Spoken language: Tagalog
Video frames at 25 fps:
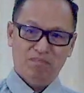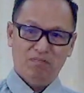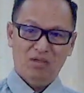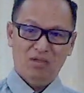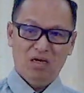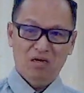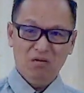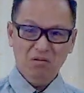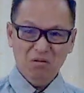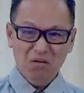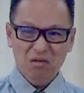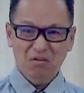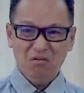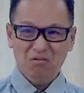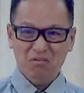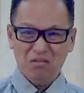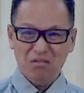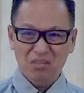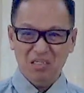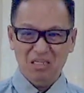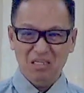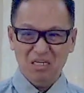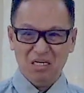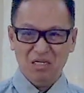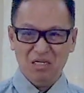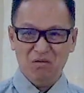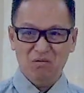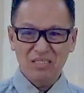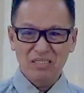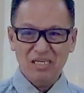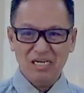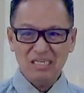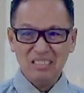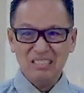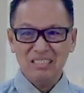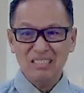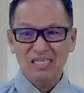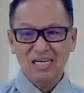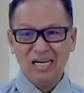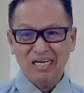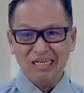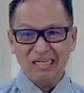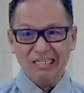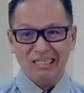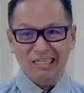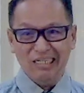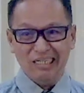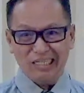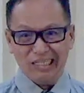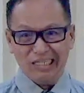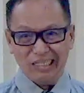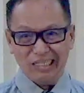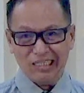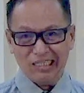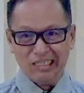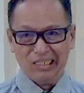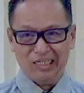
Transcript: Ano, anong ginagawa niya? Slanderer.